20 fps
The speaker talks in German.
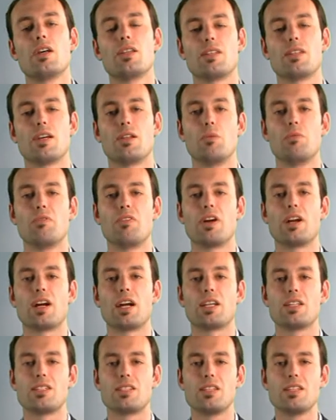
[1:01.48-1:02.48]
ist ein
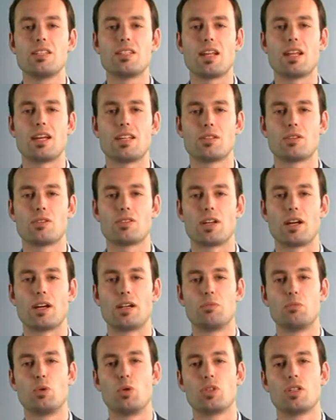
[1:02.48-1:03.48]
umfangreiches
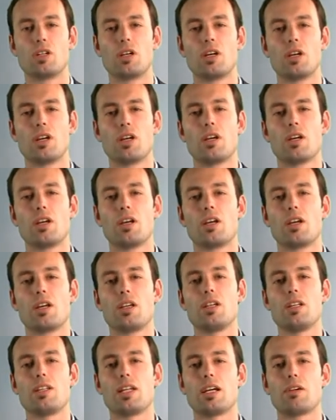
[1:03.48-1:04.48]
Dienstleistungsangebot,
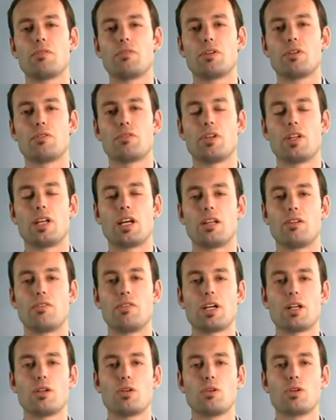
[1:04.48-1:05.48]
hier decken wir von der
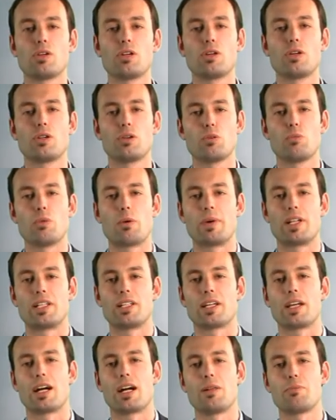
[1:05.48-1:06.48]
Entwicklung über
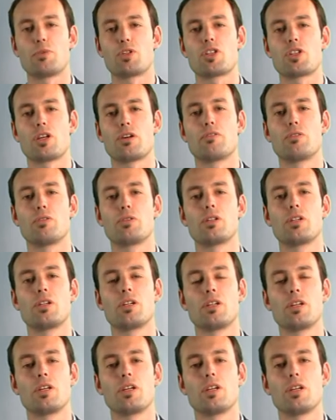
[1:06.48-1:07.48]
Materialbeschaffung,
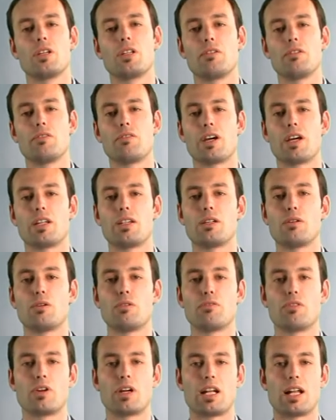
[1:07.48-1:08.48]
die
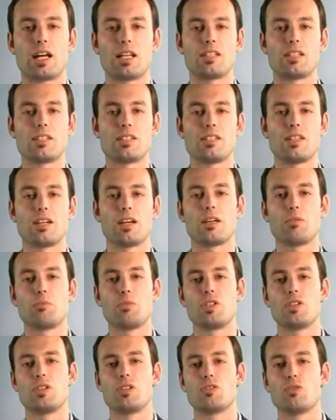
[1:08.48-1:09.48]
Fertigung von Kleinstserien
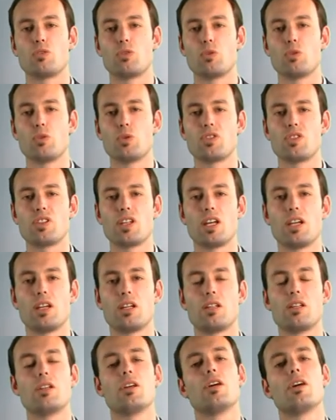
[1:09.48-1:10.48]
bis hin zu
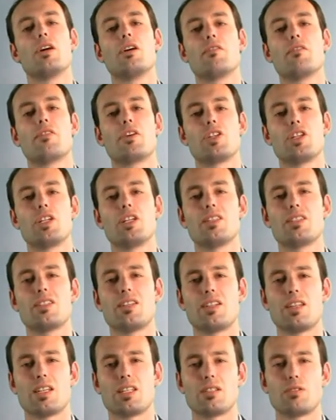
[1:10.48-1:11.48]
Großserien,
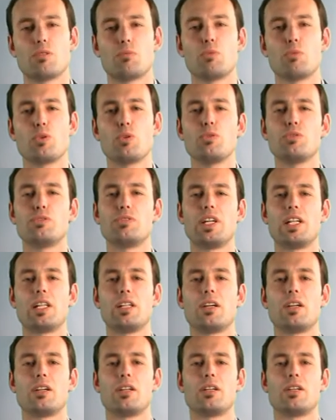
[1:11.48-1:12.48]
verschiedenste Test- und
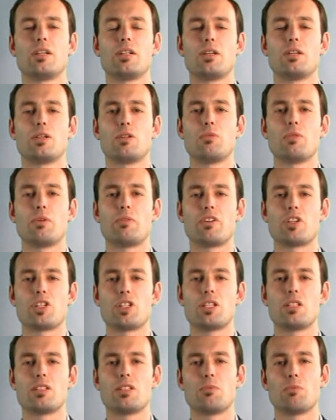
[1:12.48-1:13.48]
Prüffelder, über
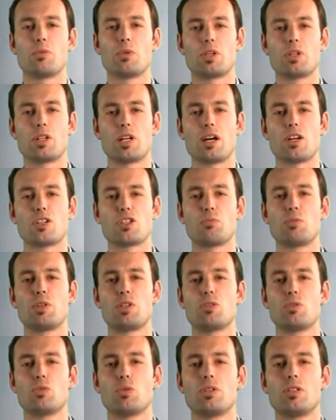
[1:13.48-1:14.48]
verschiedenste
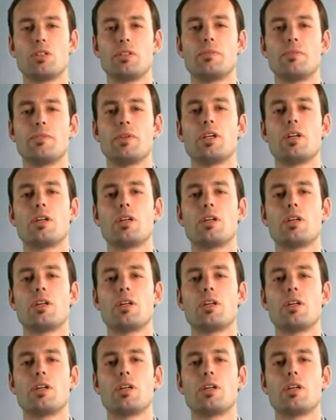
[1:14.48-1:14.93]
Montagemethoden